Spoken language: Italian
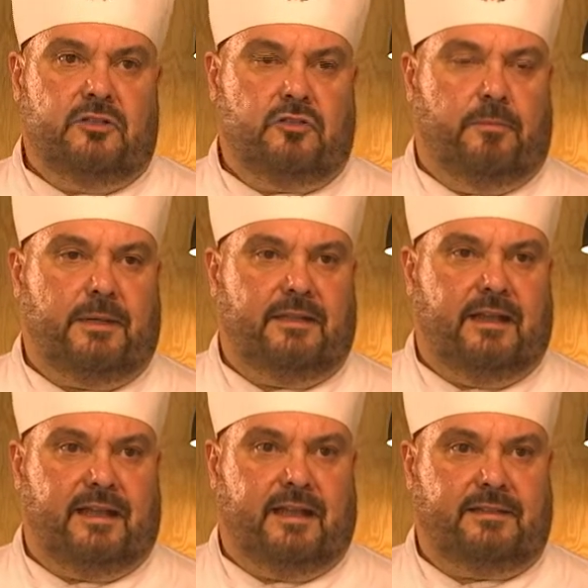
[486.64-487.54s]
sopra
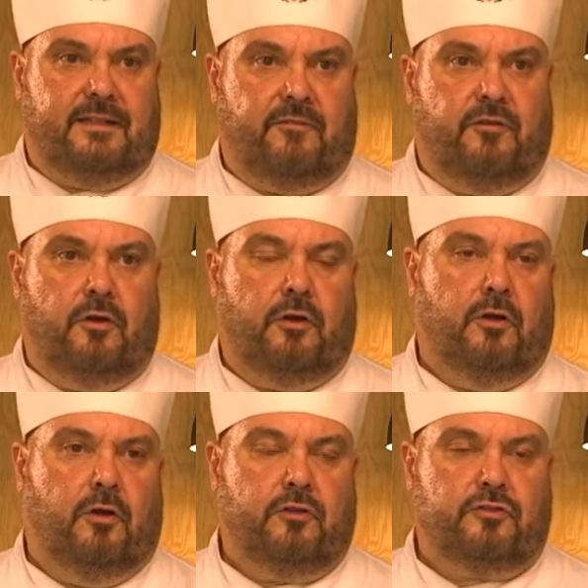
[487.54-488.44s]
della carta da
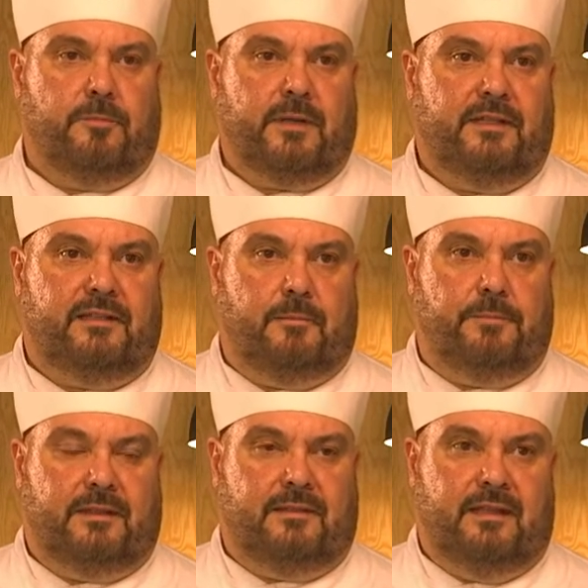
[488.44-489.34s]
forno o sopra dei
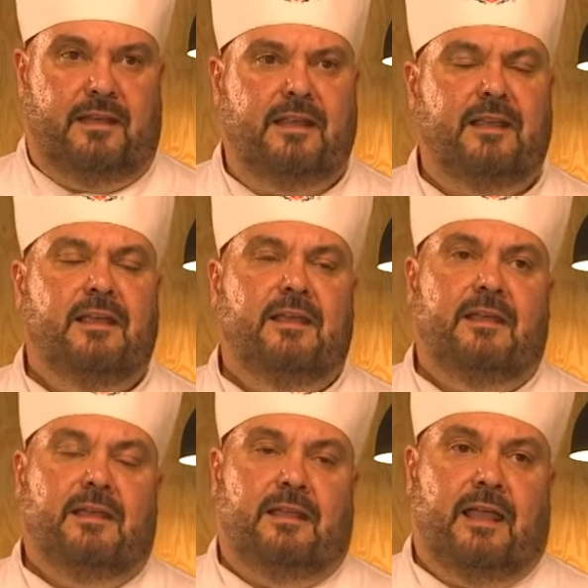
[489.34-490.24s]
tappettini
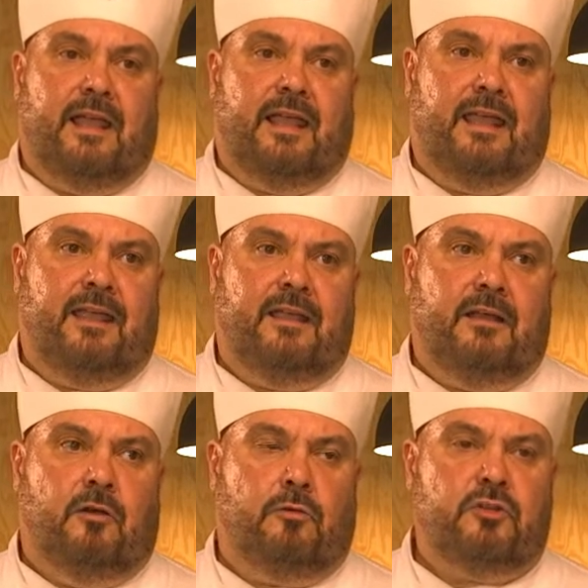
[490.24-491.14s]
e
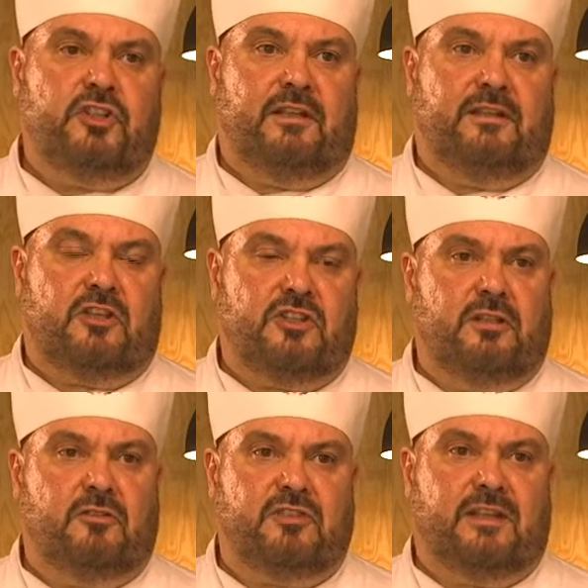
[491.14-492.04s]
lo cuocete a
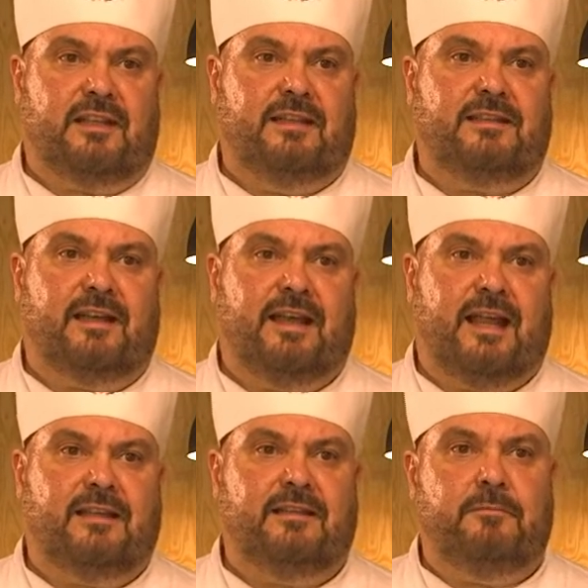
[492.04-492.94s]
170
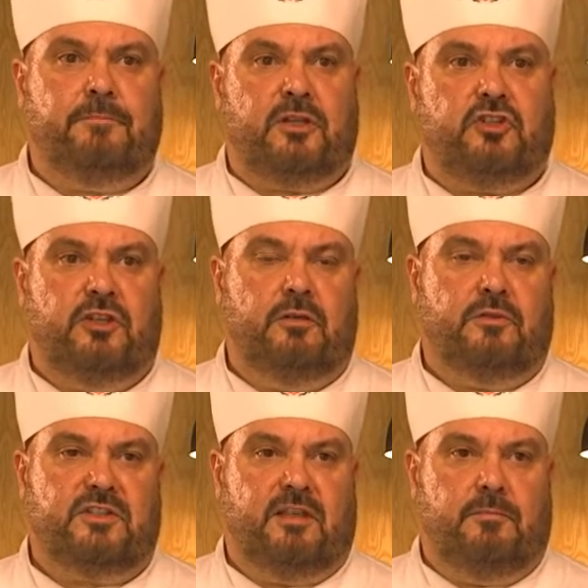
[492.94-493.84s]
gradi per
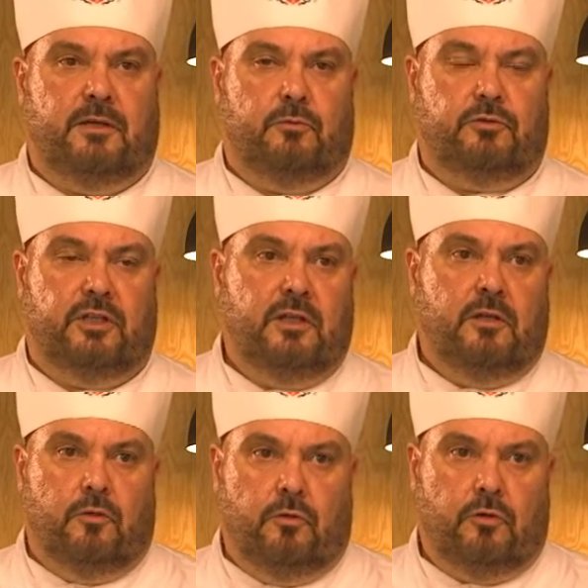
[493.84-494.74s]
5-6 minuti.
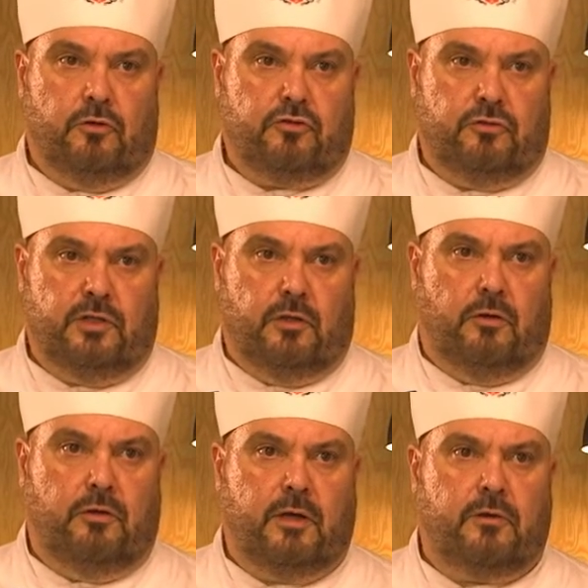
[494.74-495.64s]
Un goccio di
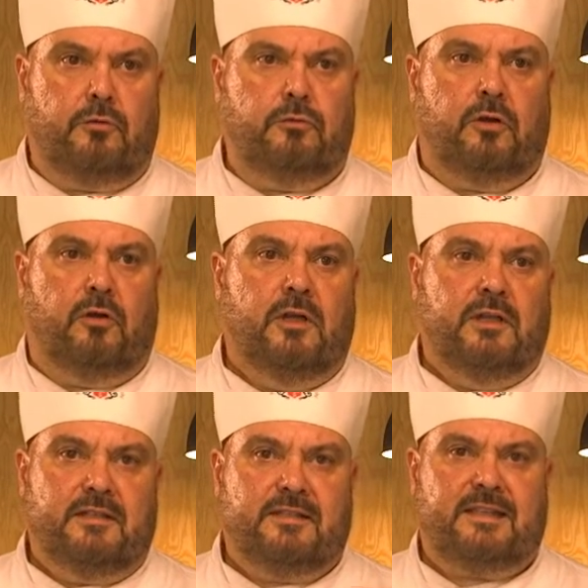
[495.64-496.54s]
olio a crudo,
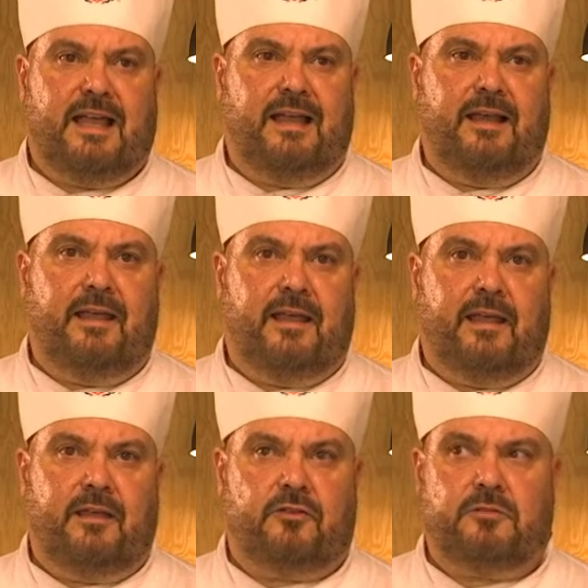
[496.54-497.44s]
sale
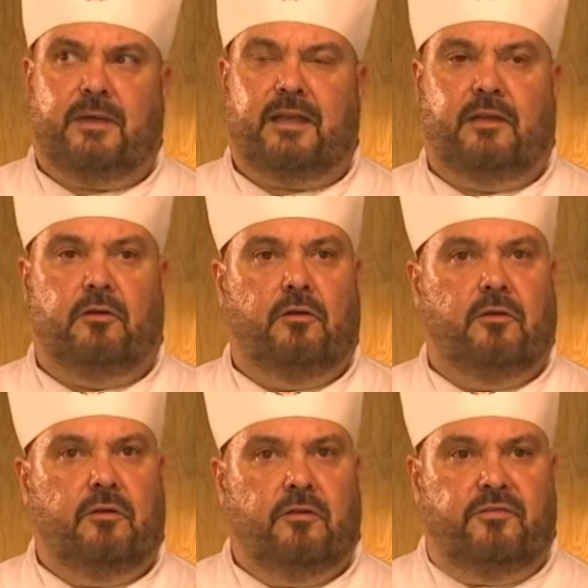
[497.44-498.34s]
e rosmarino.
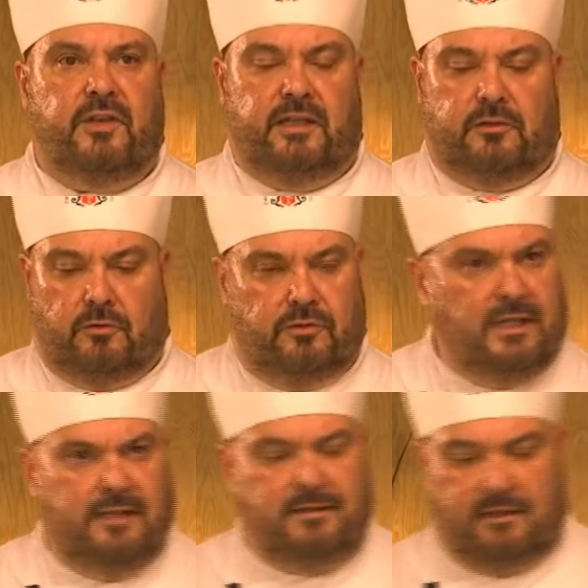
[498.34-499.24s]
Finito,
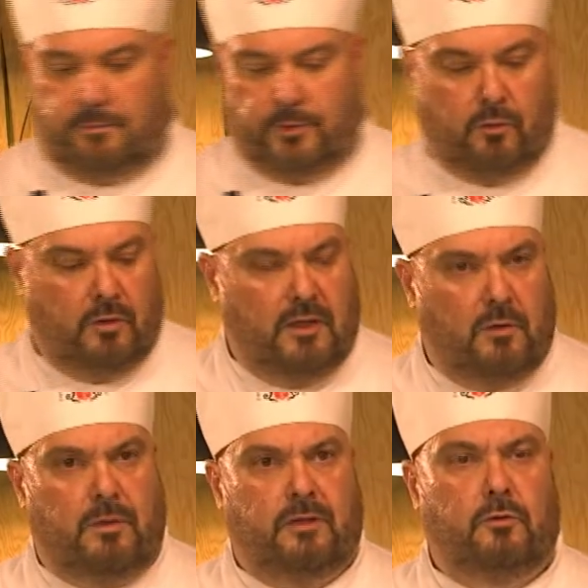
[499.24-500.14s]
niente di più.
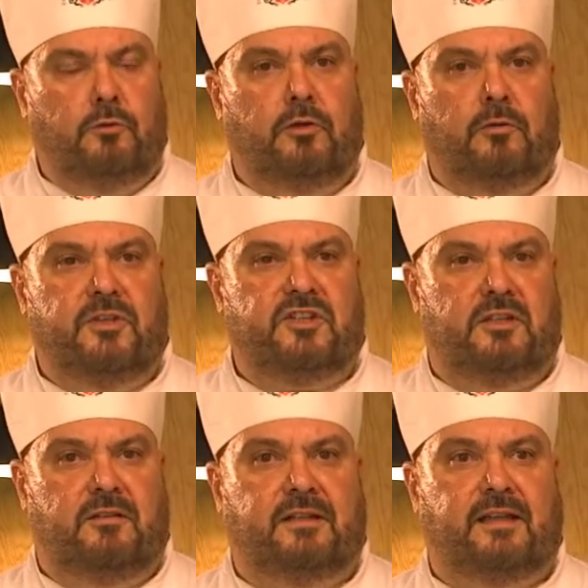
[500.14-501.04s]
Quando lui comincia a
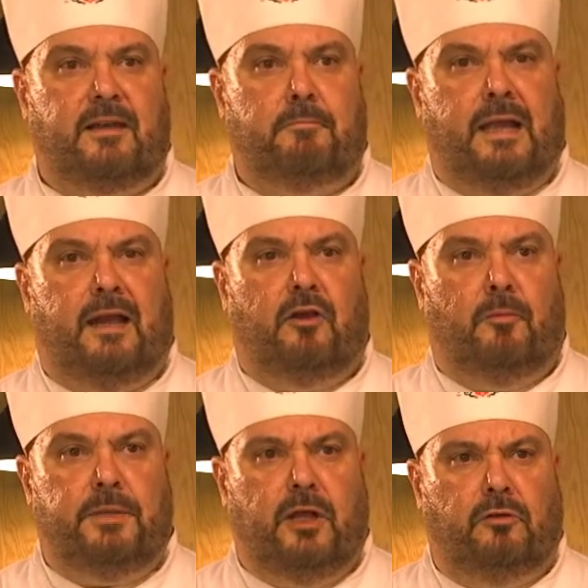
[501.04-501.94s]
diventare bello
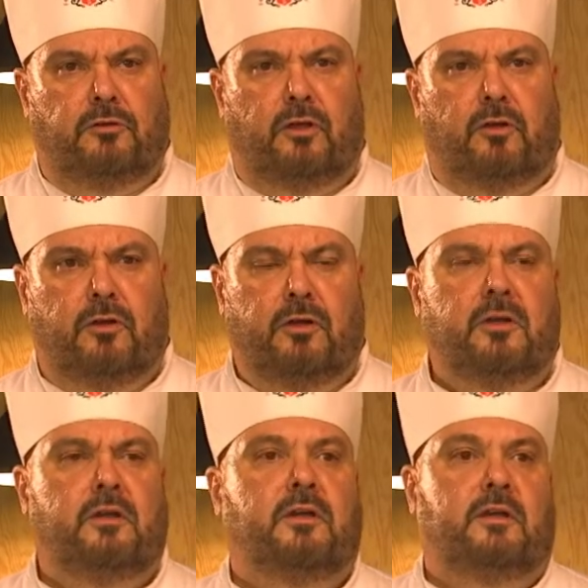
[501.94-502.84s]
biondo,
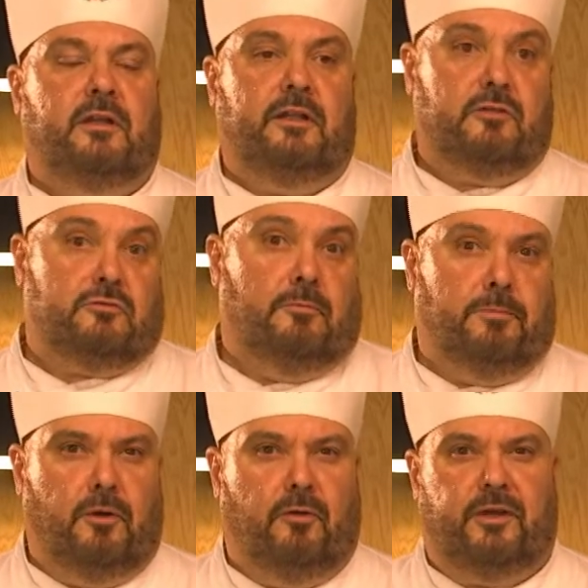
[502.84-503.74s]
io sto in
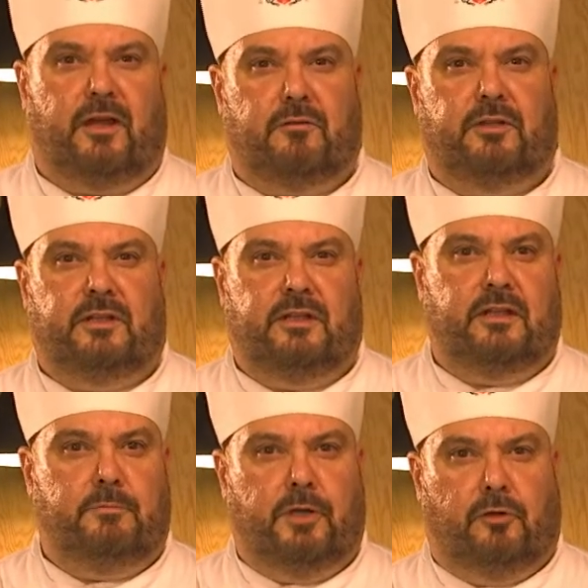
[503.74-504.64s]
Polonia, quindi
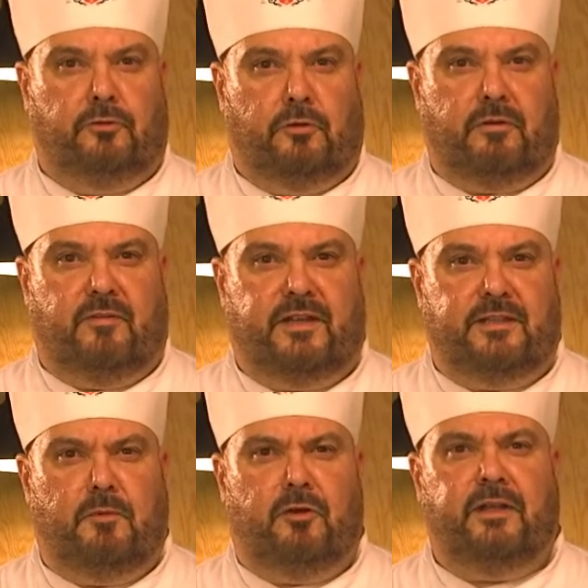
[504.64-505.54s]
il biondo qua va di
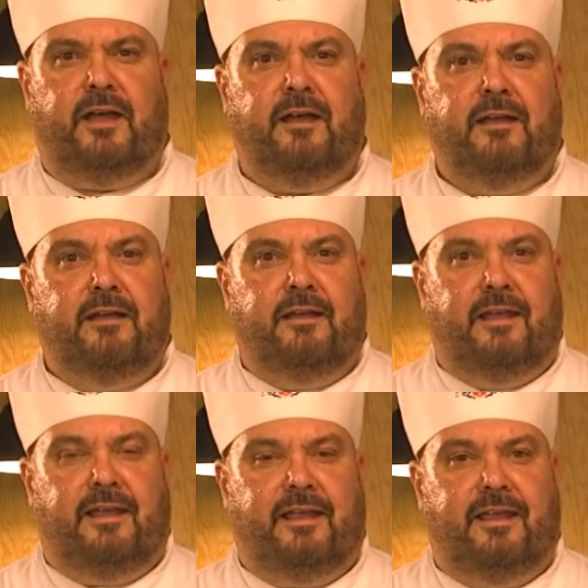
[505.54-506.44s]
moda,
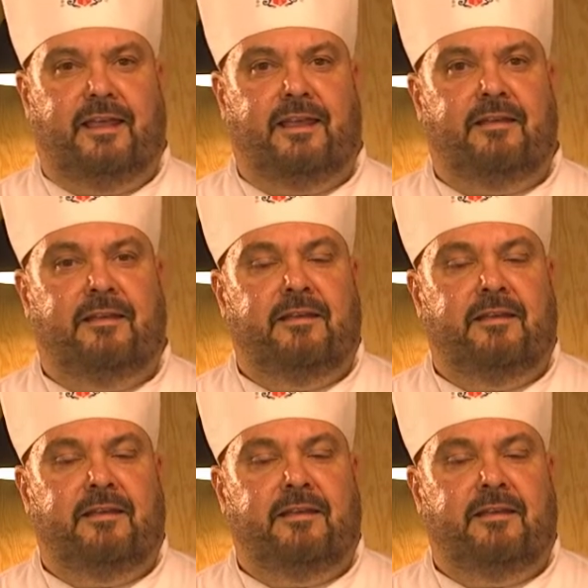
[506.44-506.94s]
e